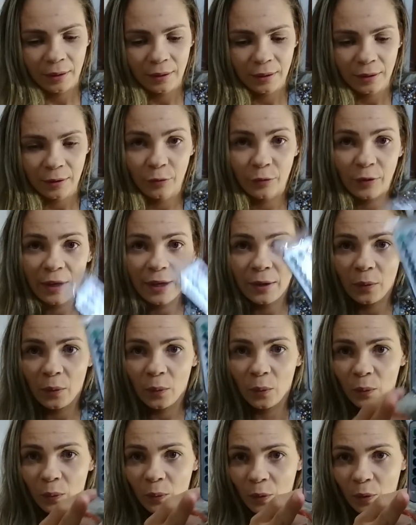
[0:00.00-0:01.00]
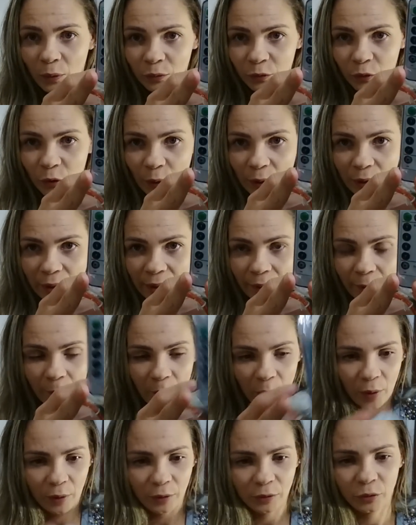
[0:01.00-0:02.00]
Veio um controle
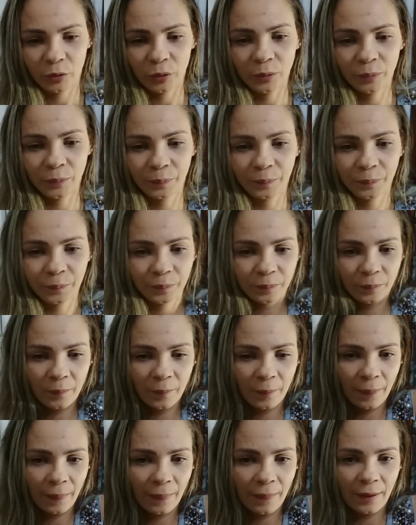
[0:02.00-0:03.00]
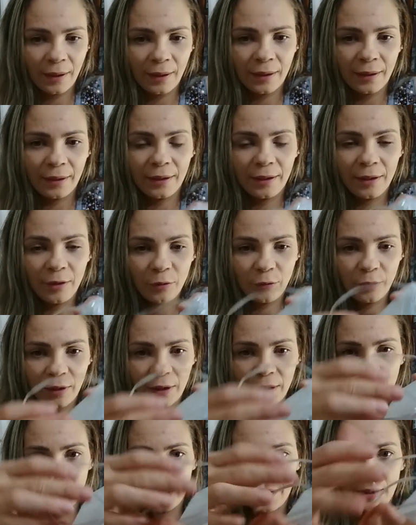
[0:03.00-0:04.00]
remoto e
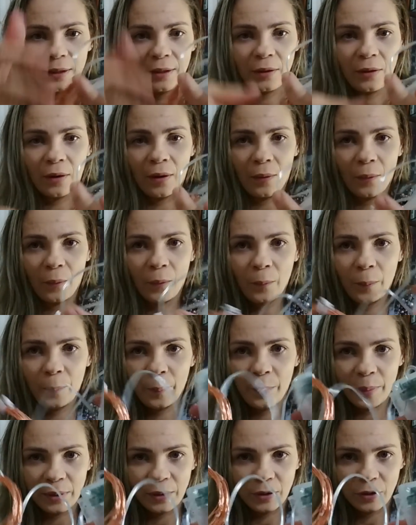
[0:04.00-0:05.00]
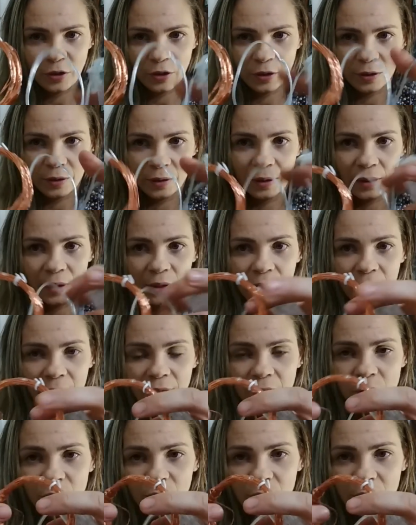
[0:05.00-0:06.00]
vem aqui, ó, o pisca.
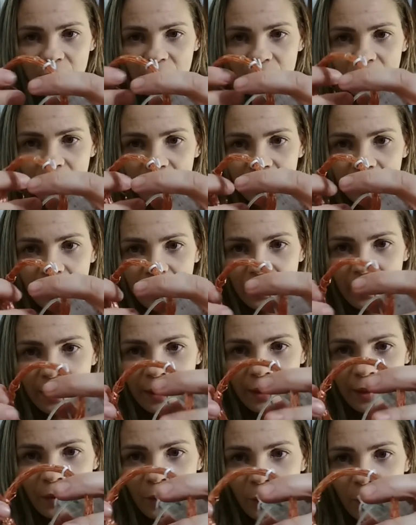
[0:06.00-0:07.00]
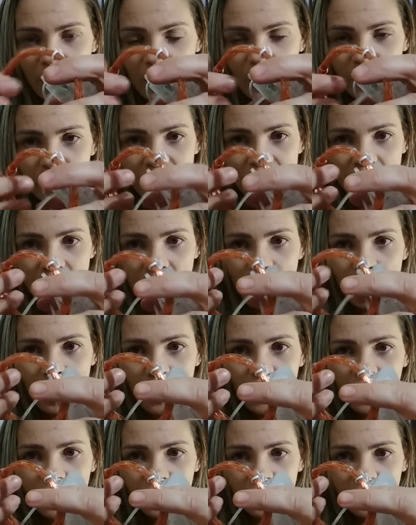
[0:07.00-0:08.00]
Isso daqui é uma coisa
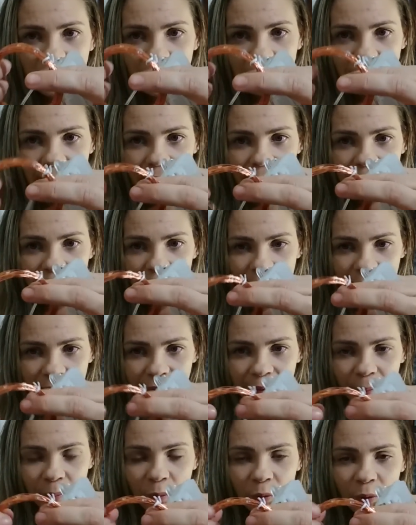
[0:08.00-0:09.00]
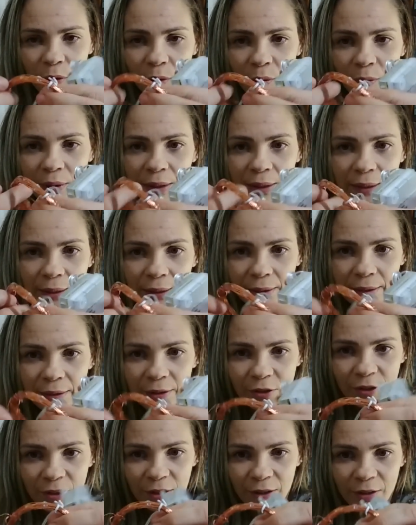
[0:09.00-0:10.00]
muito delicada, muito
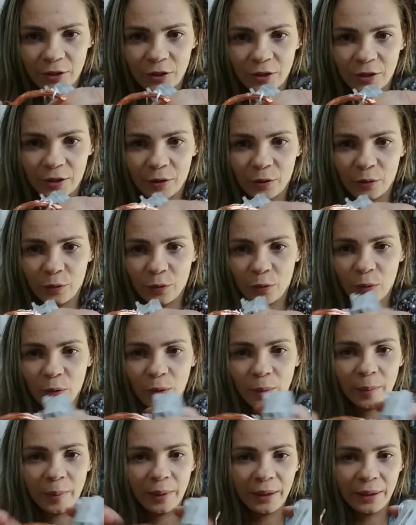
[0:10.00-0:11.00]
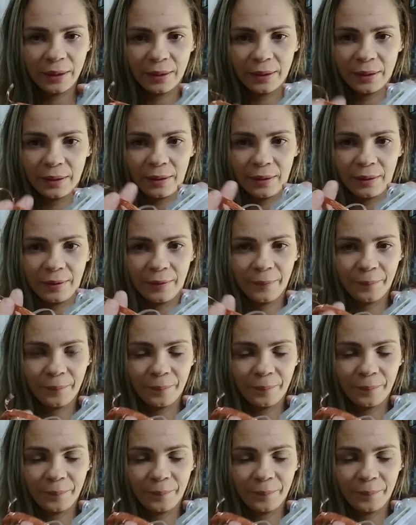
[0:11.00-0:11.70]
linda, gente. Eu vou abrir aqui.